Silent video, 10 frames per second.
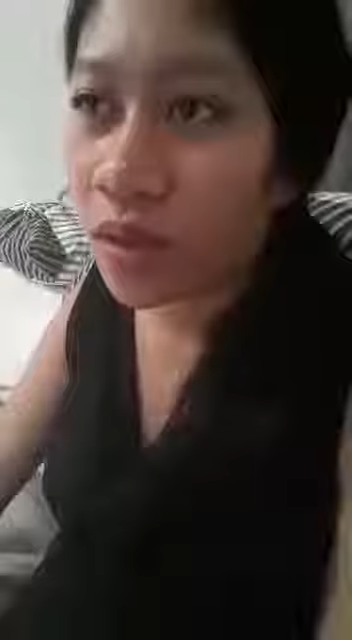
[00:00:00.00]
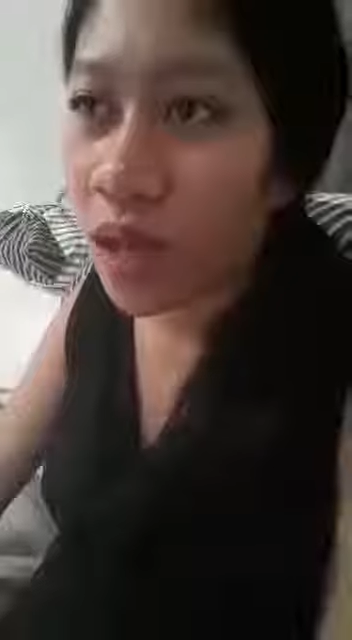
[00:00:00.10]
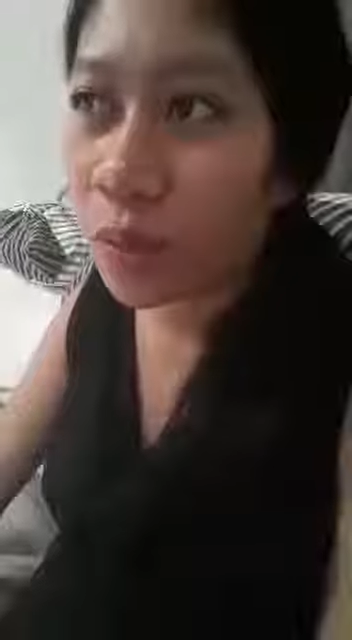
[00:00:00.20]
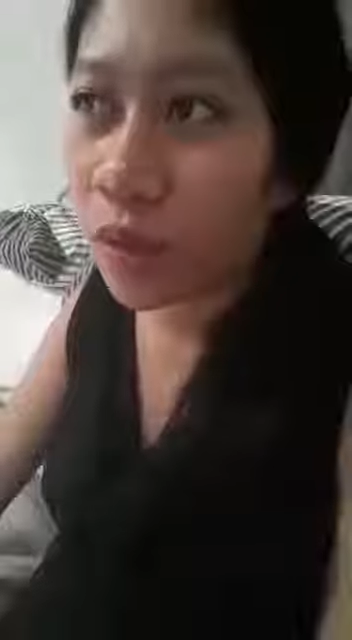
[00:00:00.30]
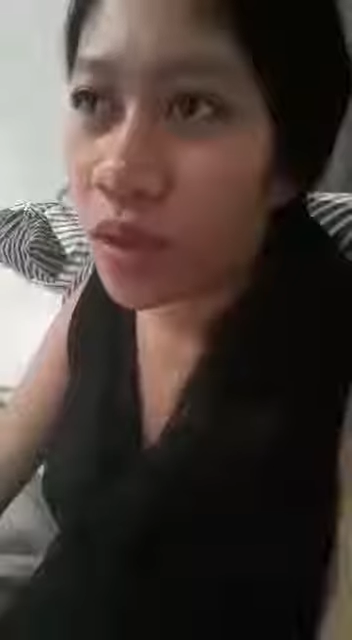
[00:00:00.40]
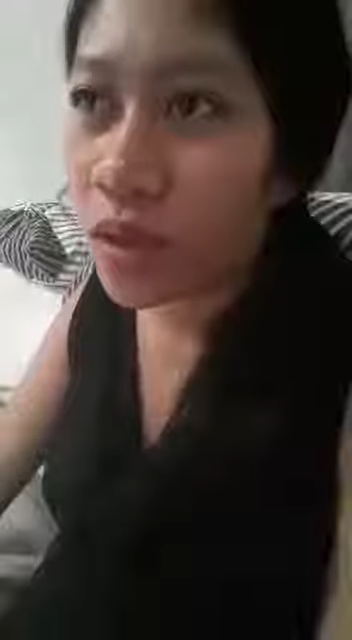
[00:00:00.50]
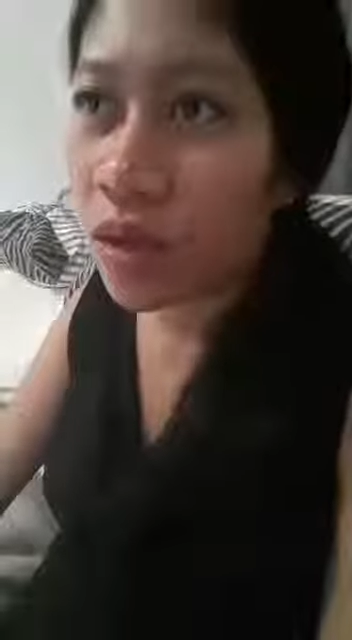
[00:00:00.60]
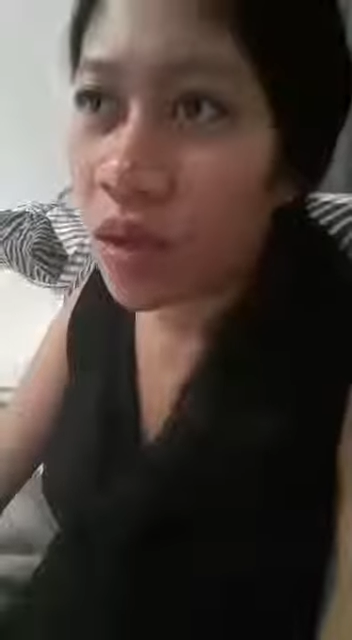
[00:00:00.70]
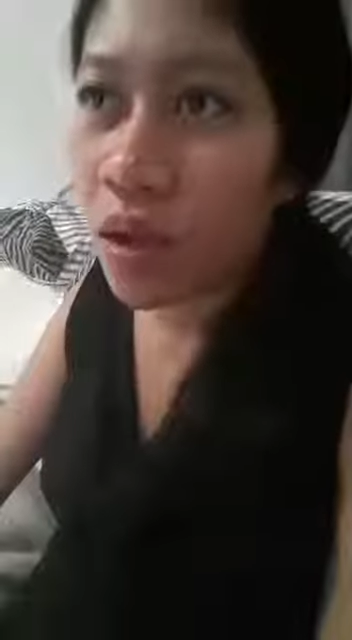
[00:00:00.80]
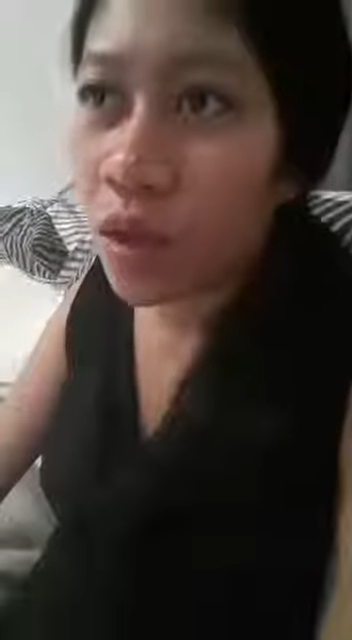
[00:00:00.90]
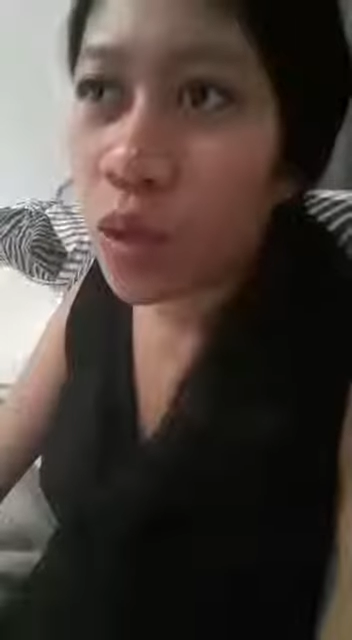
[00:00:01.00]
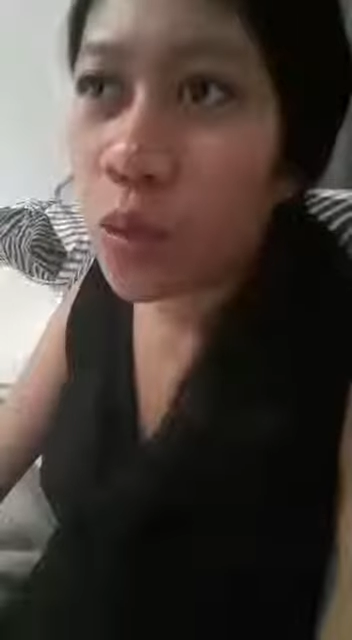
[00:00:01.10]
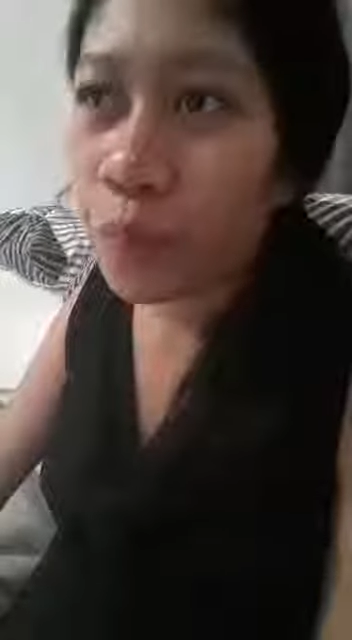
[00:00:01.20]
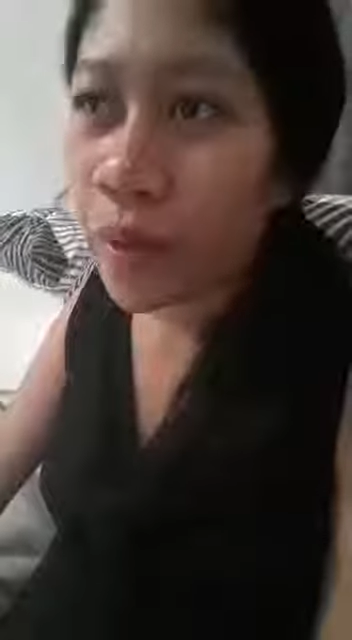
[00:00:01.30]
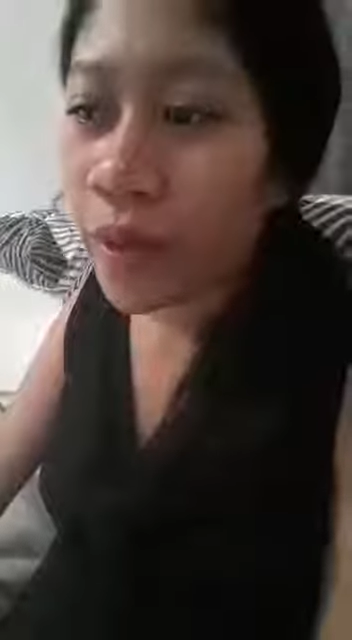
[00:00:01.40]
Tapos
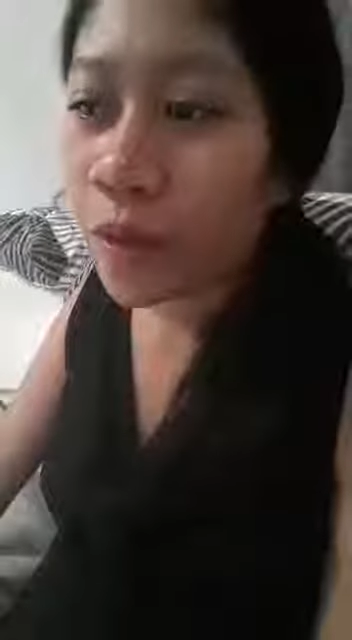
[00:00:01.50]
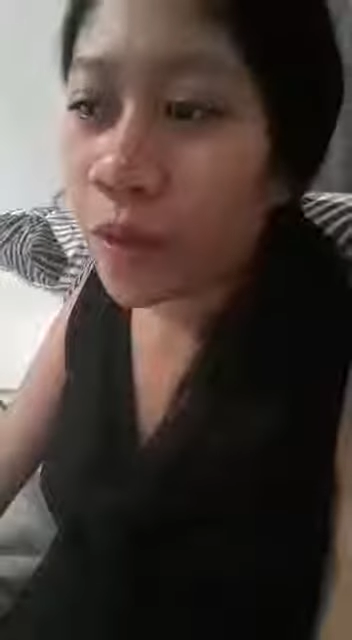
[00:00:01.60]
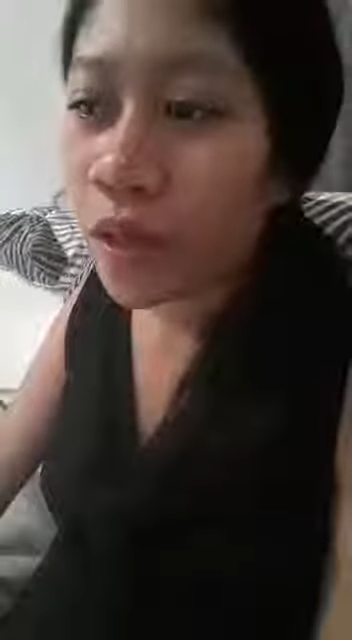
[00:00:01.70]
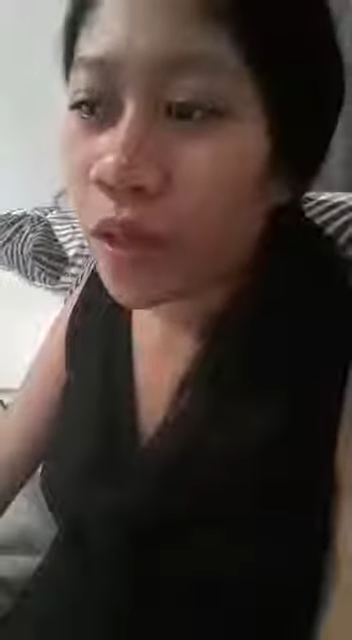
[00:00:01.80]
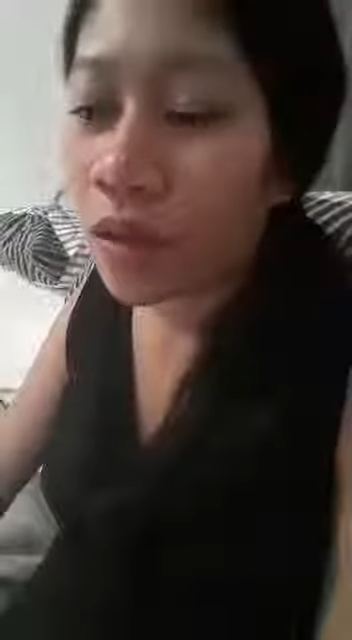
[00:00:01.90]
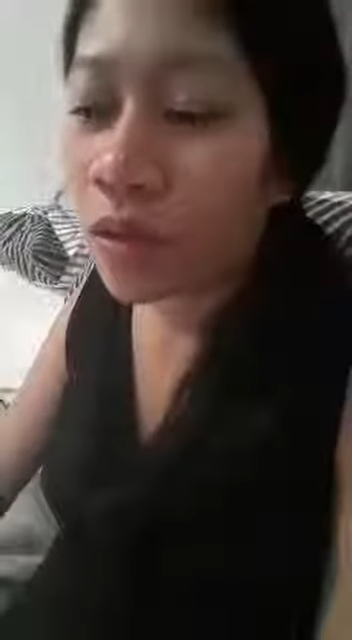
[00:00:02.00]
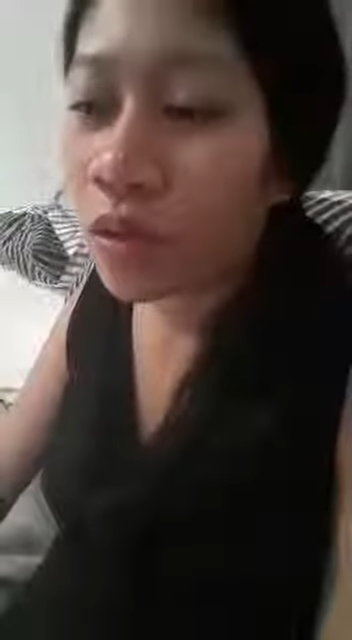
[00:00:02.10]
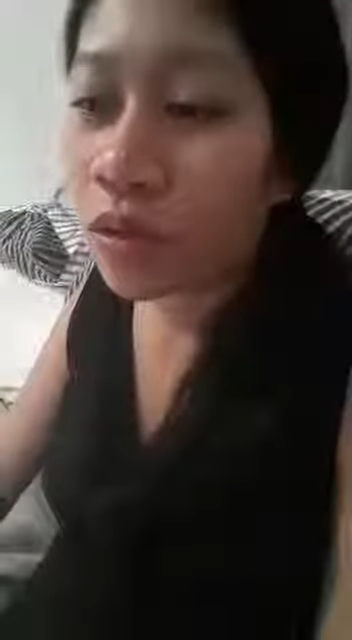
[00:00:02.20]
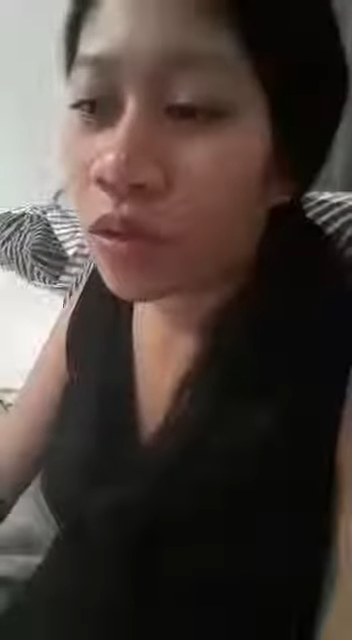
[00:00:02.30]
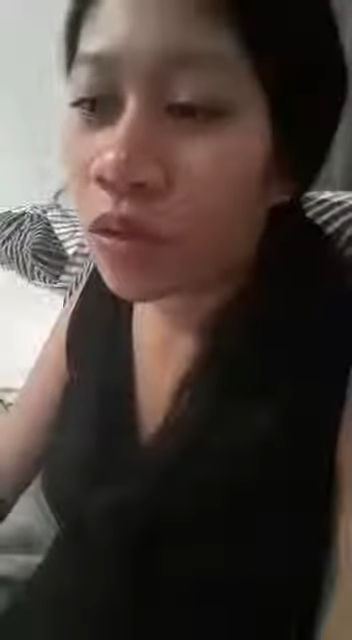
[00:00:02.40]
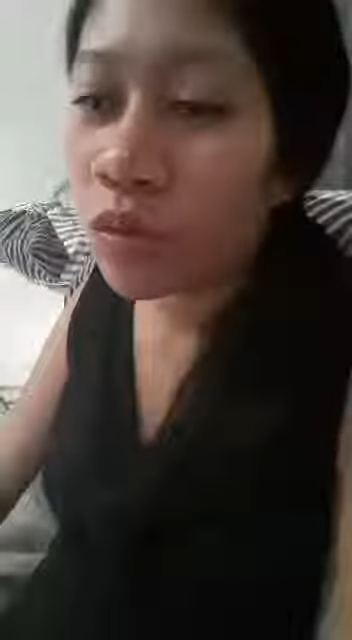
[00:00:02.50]
yung pelo yung